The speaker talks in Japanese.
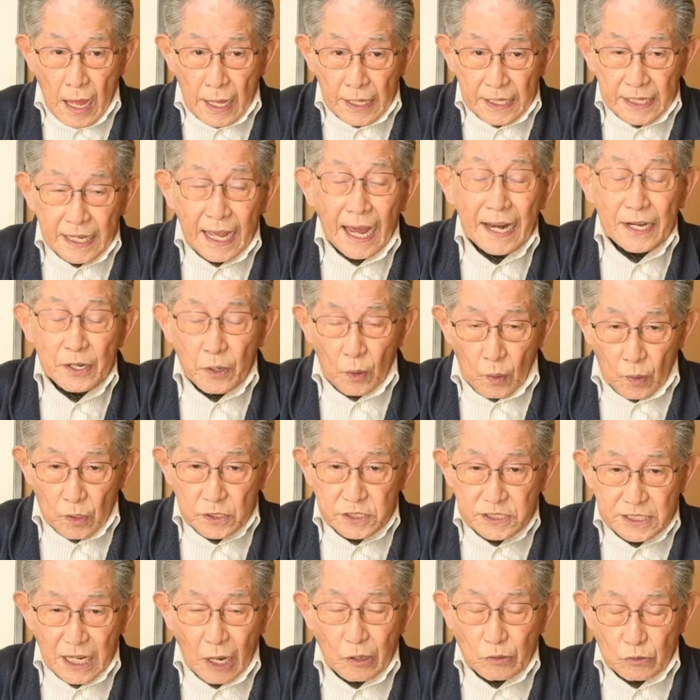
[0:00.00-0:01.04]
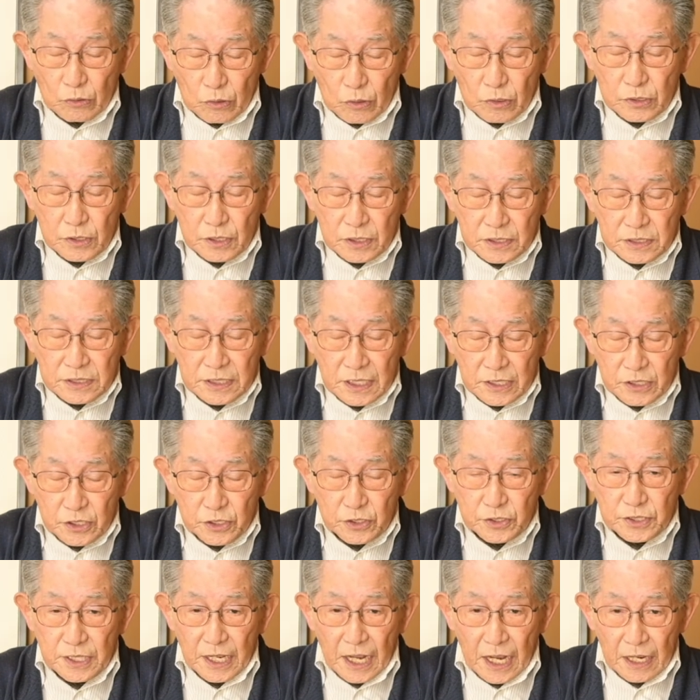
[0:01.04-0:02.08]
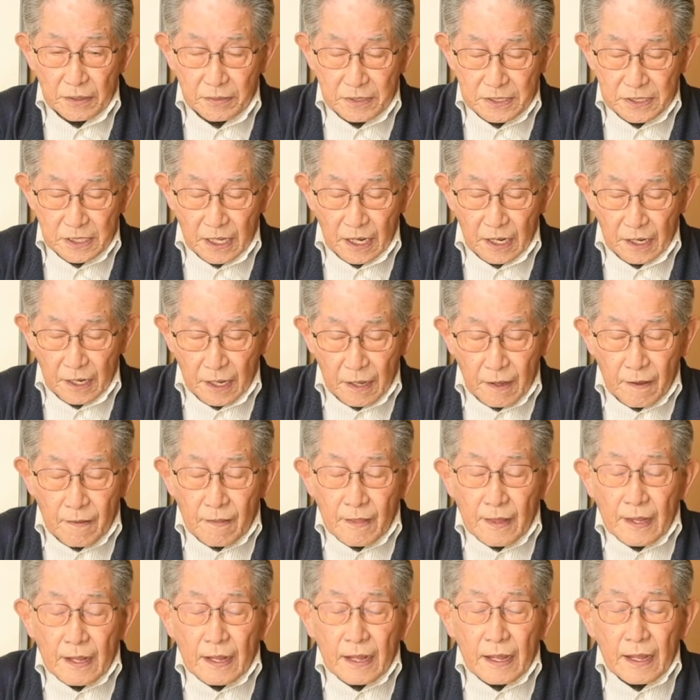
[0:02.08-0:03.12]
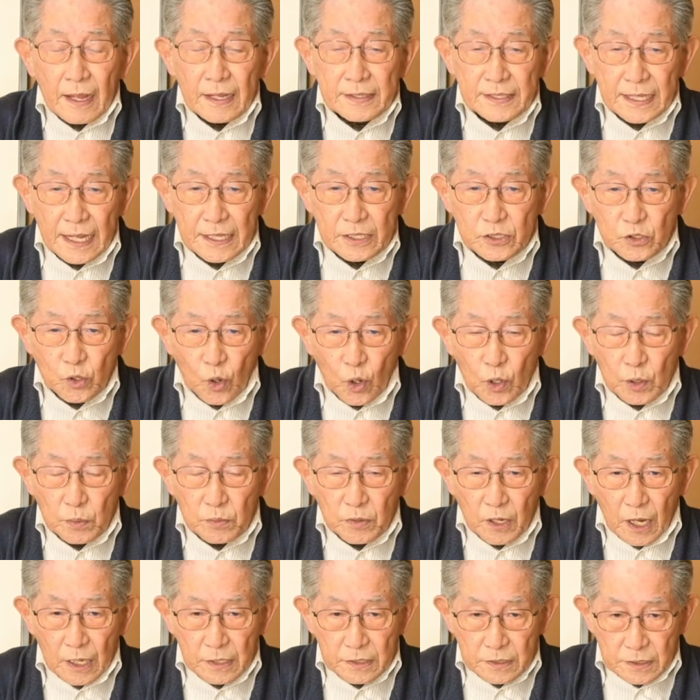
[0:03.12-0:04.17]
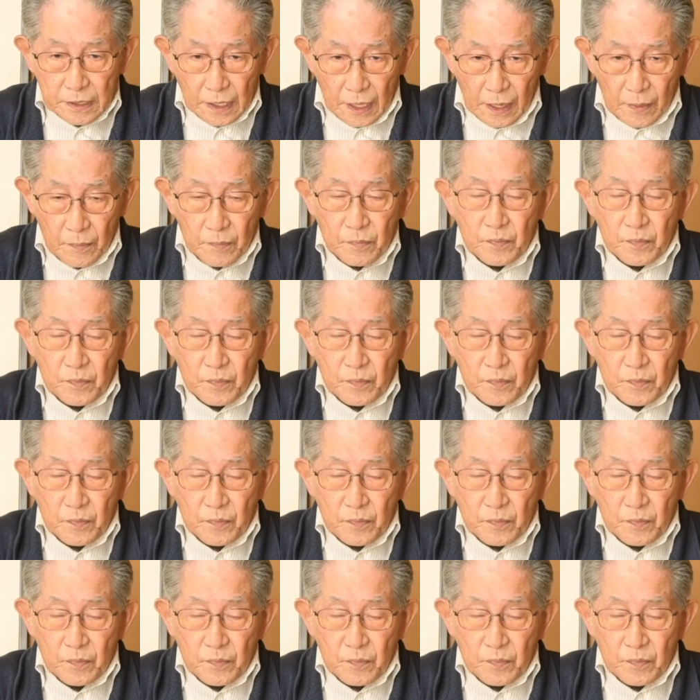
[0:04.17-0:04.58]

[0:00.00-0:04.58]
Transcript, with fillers: 光を慕う習性がありますからね、伝統に向かって、